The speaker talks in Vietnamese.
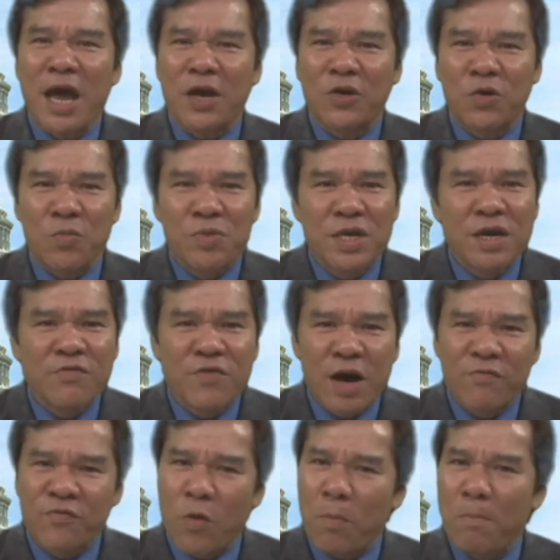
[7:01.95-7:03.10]
cũng như
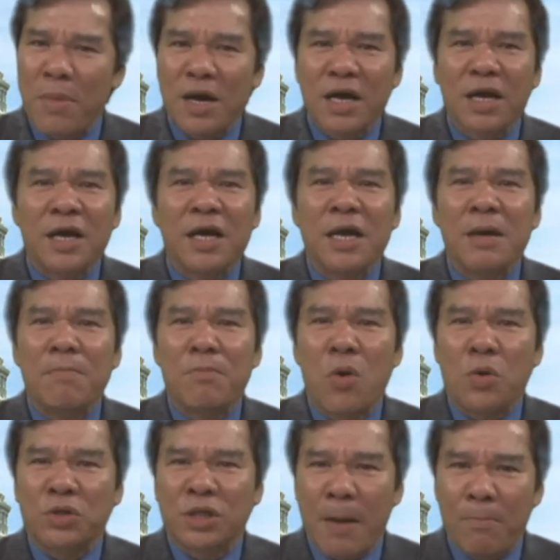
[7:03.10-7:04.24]
vâng phục bất kỳ
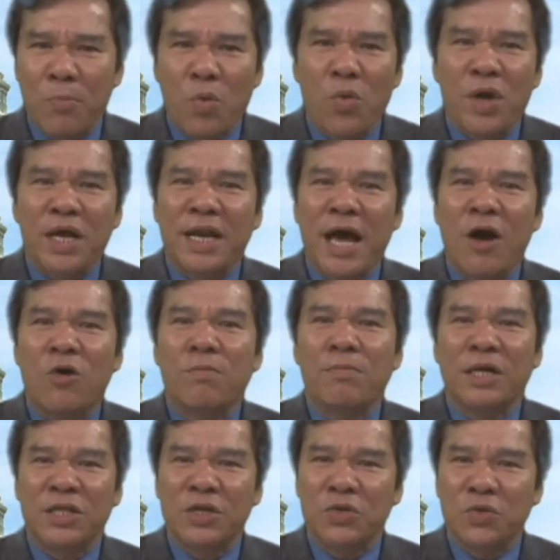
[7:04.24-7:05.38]
một thẩm quyền nào mà
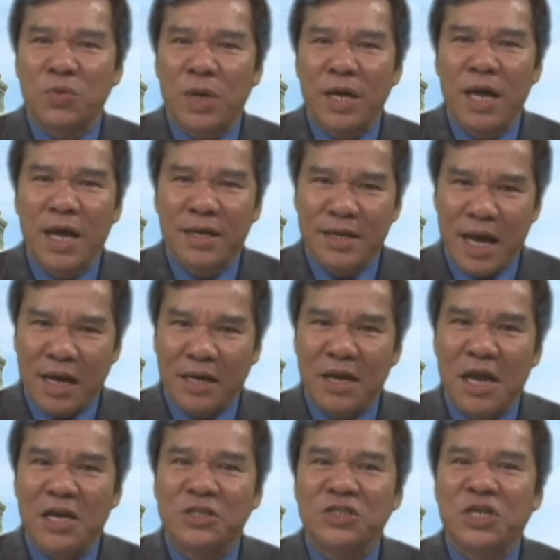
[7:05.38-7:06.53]
Thiên Chúa đặt
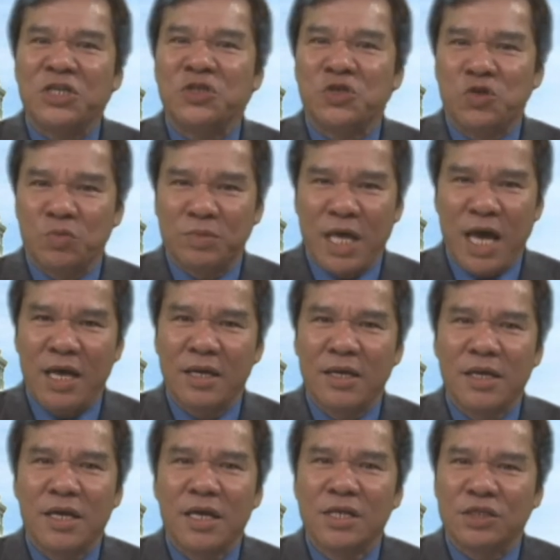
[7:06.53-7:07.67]
để trên chúng ta.
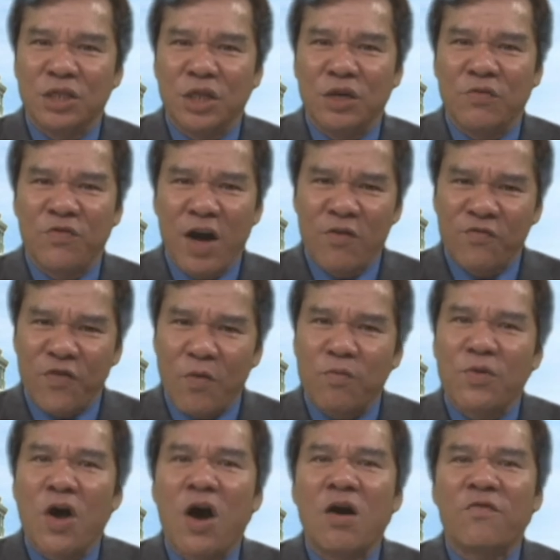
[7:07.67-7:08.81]
Sự vâng phục
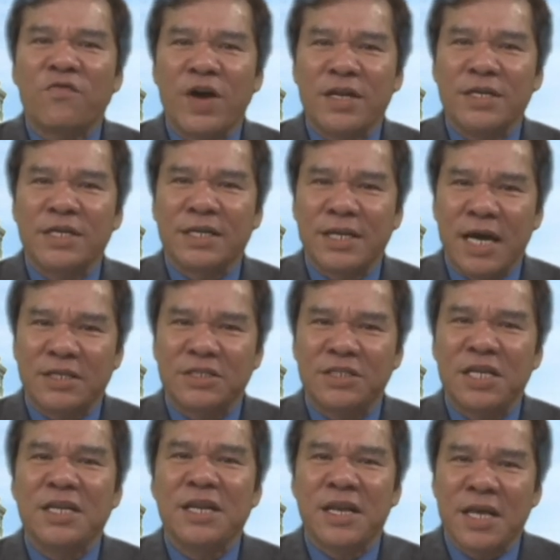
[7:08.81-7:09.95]
đó phải được đặt
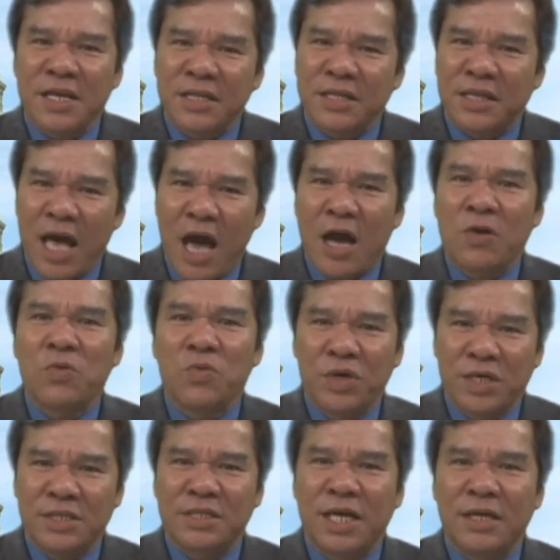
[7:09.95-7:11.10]
trên nền tảng của
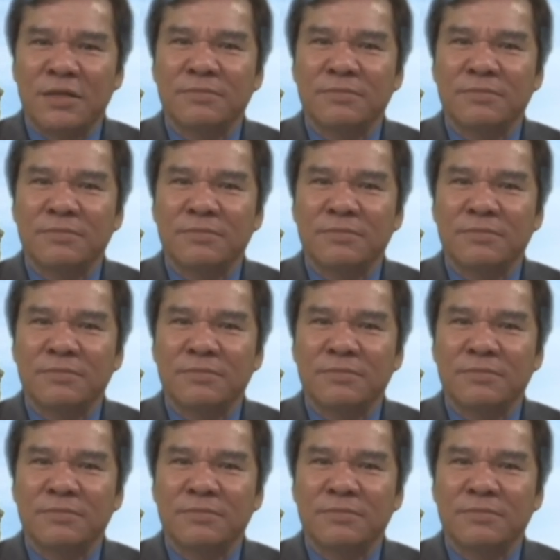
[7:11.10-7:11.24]
Kinh Thánh.